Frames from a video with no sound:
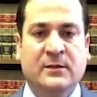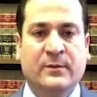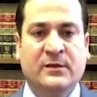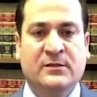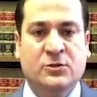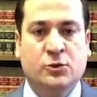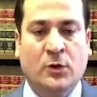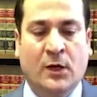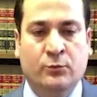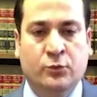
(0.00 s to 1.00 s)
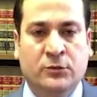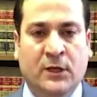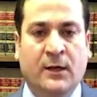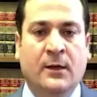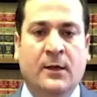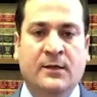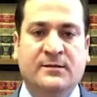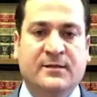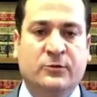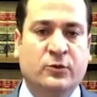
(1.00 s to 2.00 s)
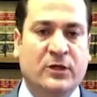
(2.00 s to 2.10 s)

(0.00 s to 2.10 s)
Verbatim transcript: Tabii ki siz şu an burada statü